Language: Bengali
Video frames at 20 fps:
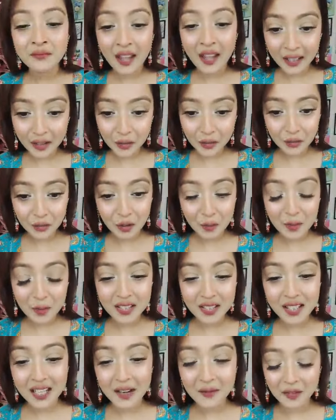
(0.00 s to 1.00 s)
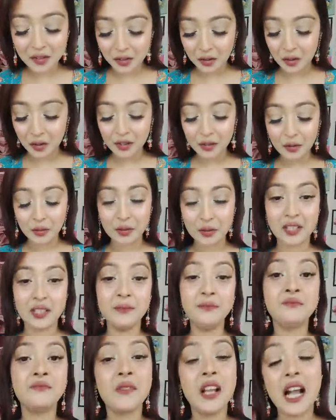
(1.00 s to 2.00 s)
থ্যাংক ইউ সো মাচ যারা লাইভটা জয়েন
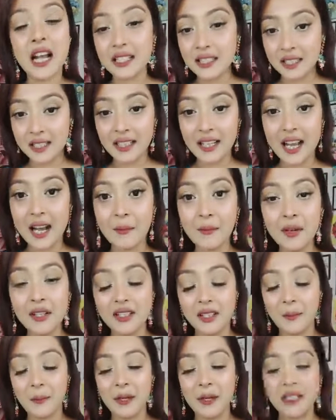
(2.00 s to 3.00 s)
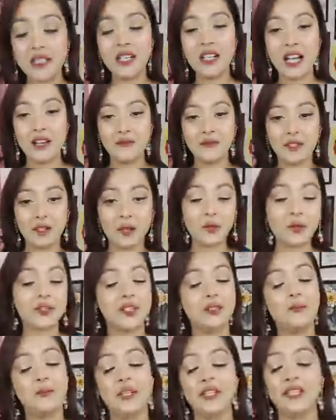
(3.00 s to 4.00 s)
করছেন আজকে আমরা যে পেজের লাইভটা
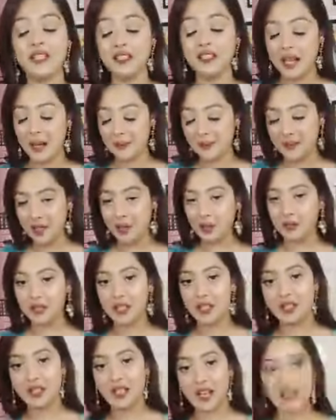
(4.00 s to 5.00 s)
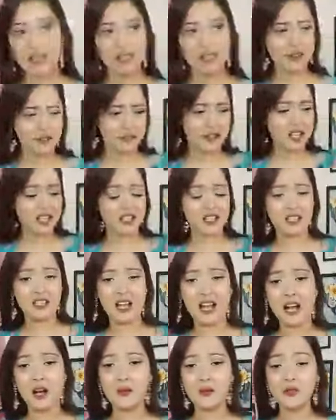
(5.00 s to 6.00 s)
করছি পেজের নামটা হচ্ছে তানিয়া ফ্যাশন
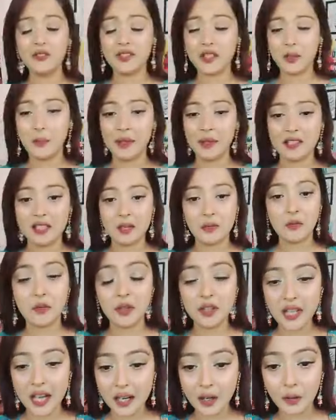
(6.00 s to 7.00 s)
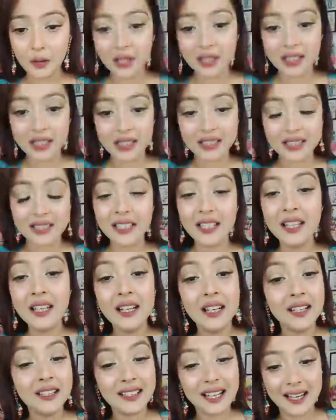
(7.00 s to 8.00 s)
হাউস যে পেজটা আমি উপরে ট্যাগ করে দিয়েছি
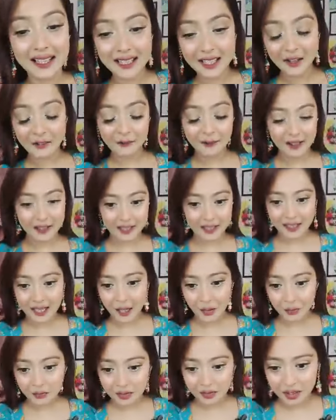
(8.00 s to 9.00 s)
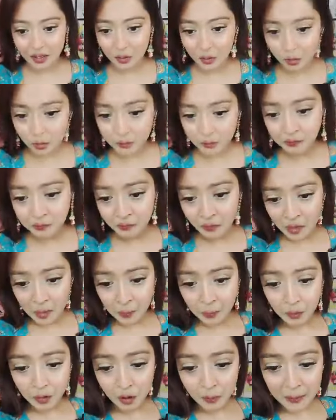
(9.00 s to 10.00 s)
তানিয়া ফ্যাশন হাউস কিন্তু
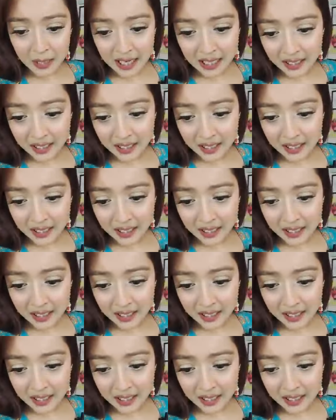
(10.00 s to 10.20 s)
পুরো